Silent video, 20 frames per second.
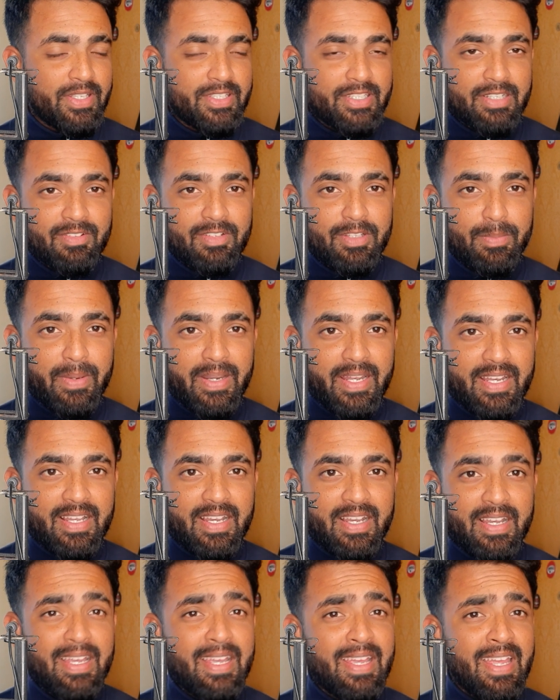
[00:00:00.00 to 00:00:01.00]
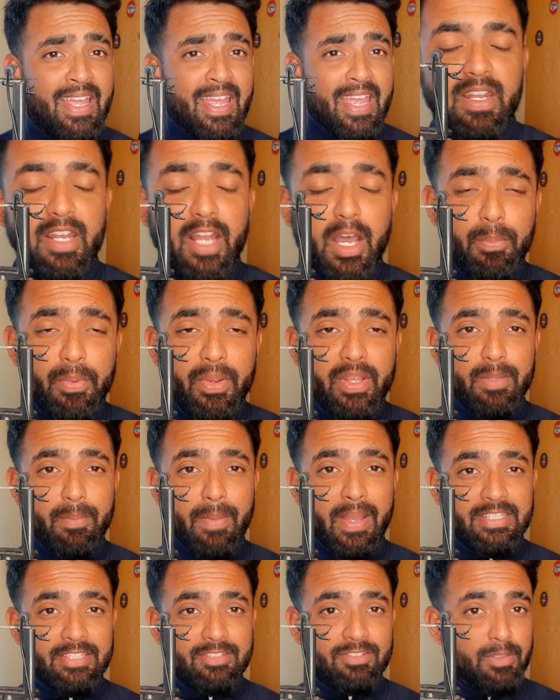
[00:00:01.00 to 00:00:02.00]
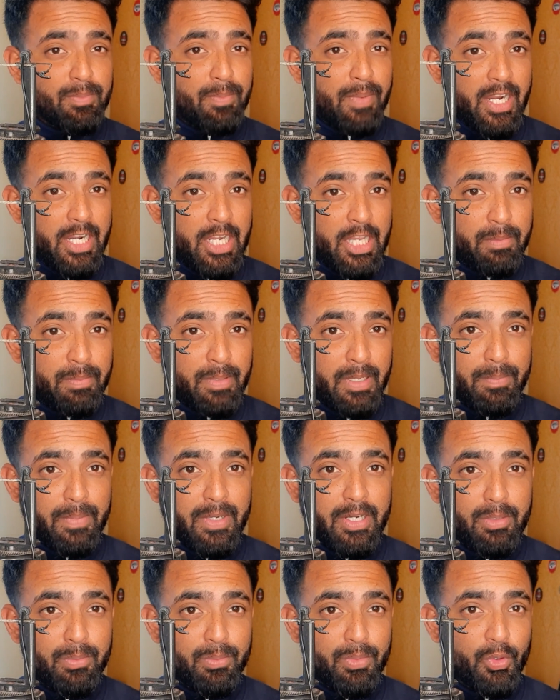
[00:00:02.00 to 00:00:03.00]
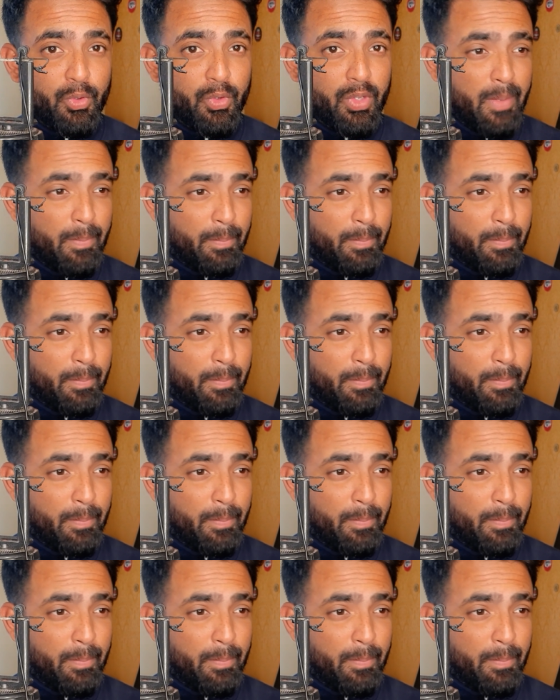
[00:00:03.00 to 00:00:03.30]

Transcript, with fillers: மென்ஷன் வந்து பண்ணியிருக்காங்க நான் போய் இந்த மேட்சஸ் வந்து பார்ட்டிசிபேட் பண்ணும் ப்ரோ